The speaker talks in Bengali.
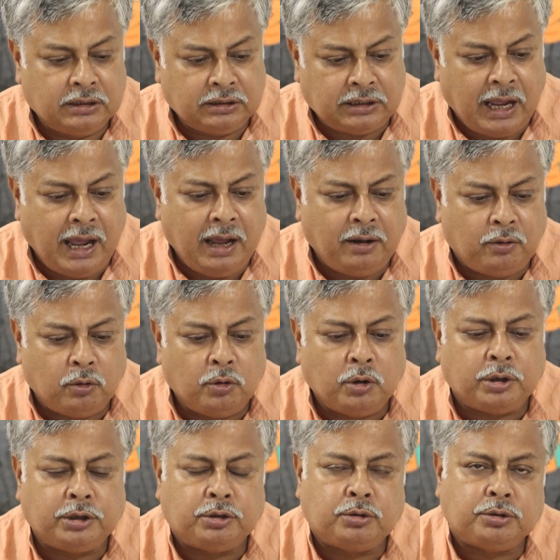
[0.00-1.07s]
তা কোনো
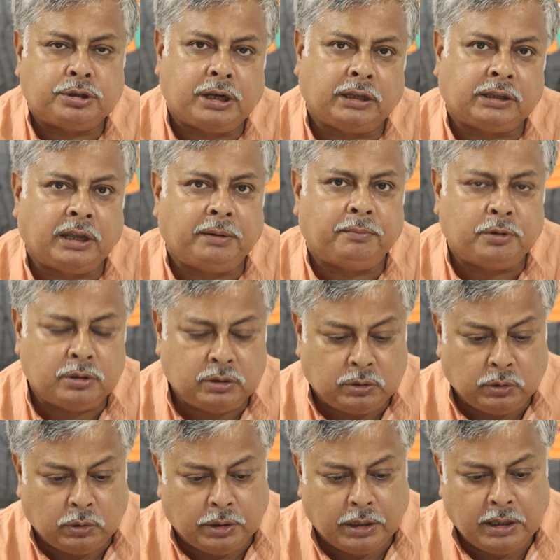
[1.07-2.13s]
কিছুর সাথে
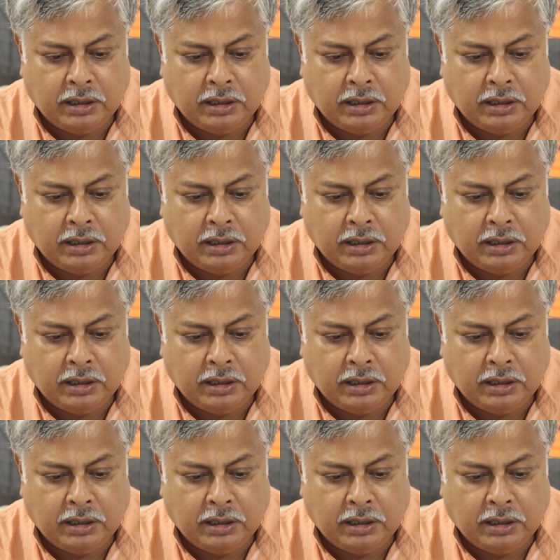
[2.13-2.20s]
বস্তুর